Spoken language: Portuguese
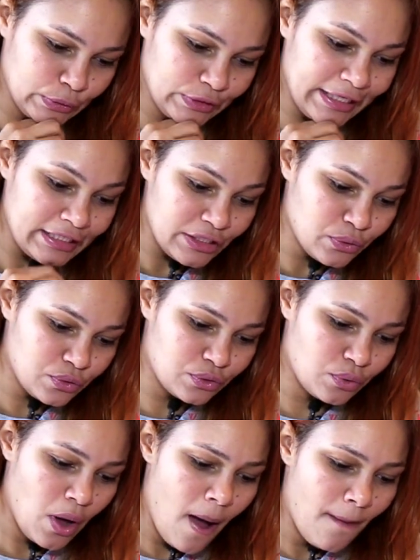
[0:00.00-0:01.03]
O
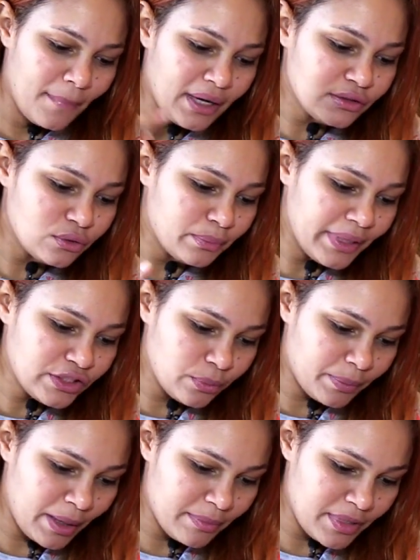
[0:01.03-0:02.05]
Denilson, manda um beijo para